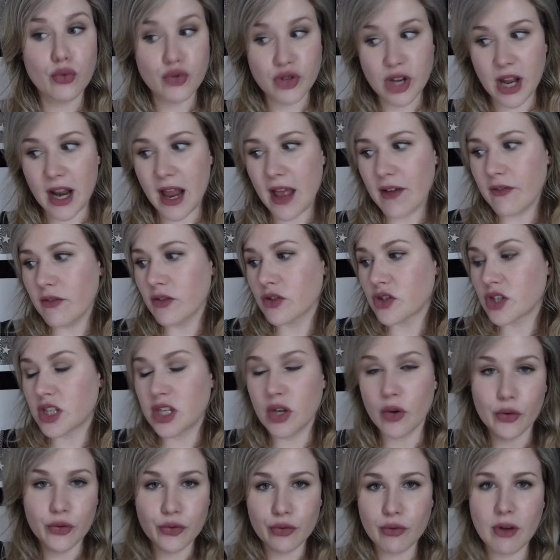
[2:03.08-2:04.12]
rouge à lèvres ce
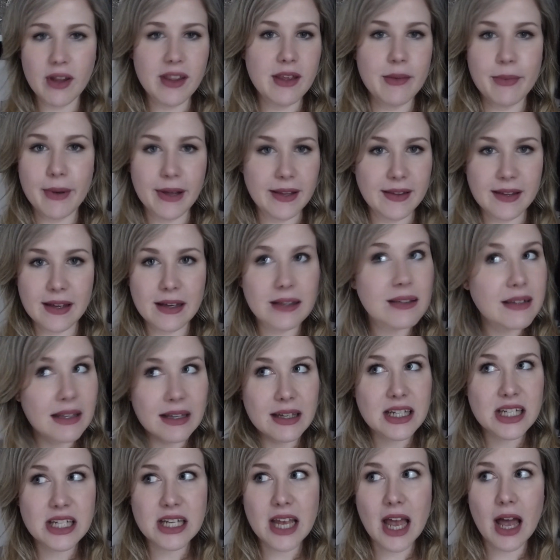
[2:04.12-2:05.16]
qui en soi n'est pas très
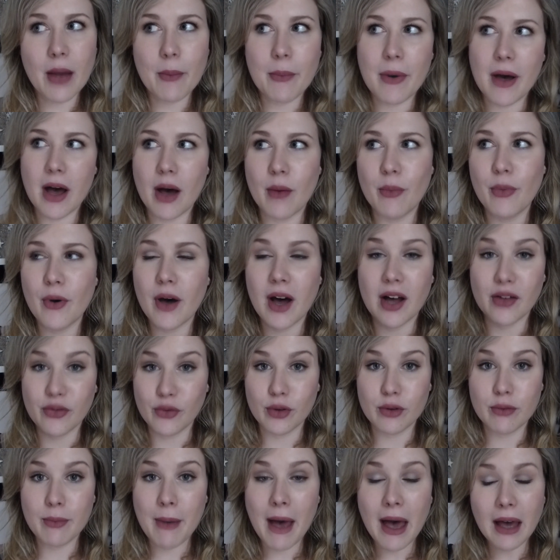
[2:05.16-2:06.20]
très cher par rapport à
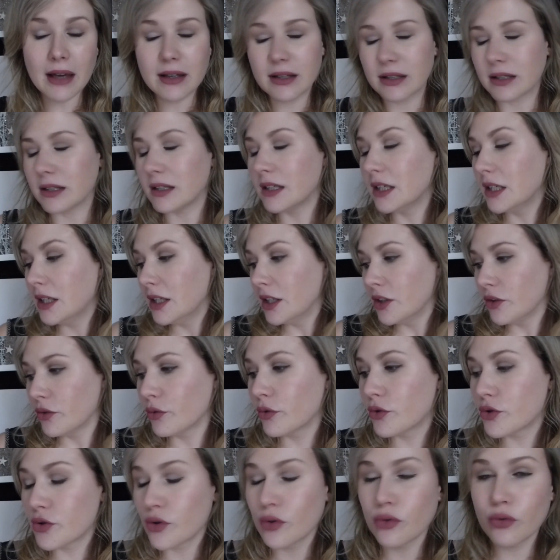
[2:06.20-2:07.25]
d'autres marques
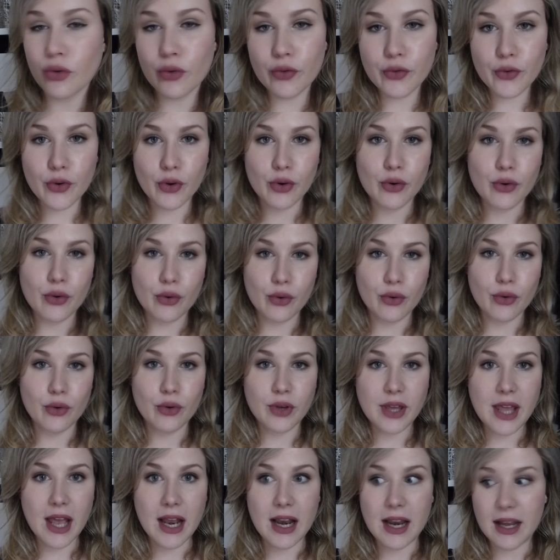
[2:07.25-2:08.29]
donc je trouve que
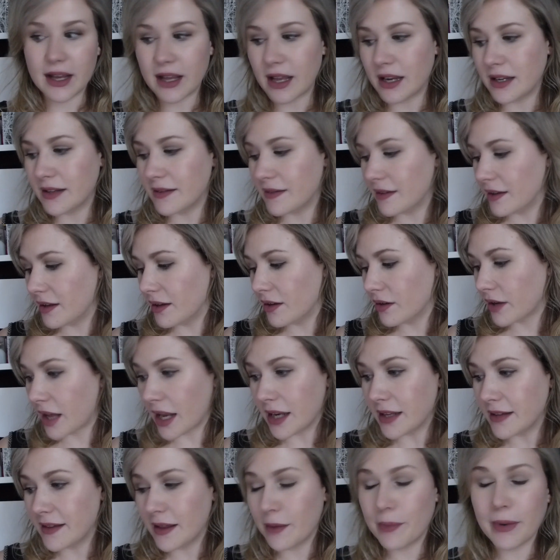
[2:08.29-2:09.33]
le, la qualité,
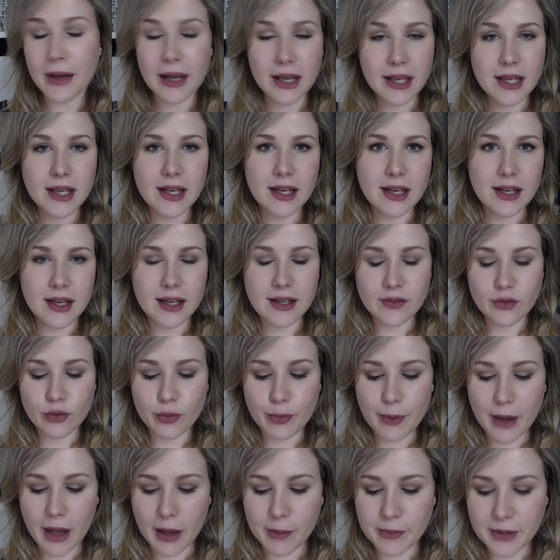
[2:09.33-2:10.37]
qualité prix est
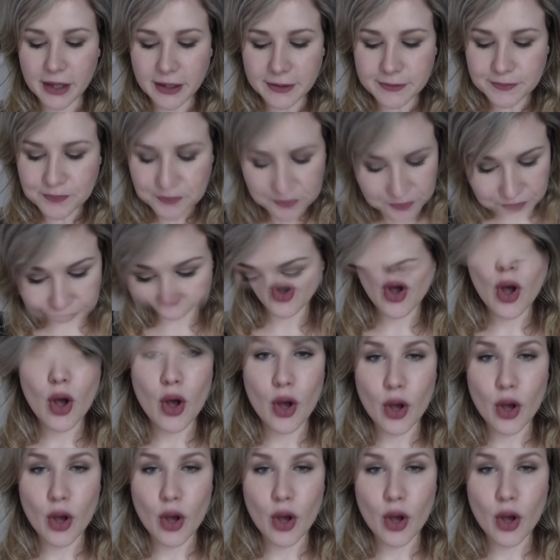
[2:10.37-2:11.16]
super bien donc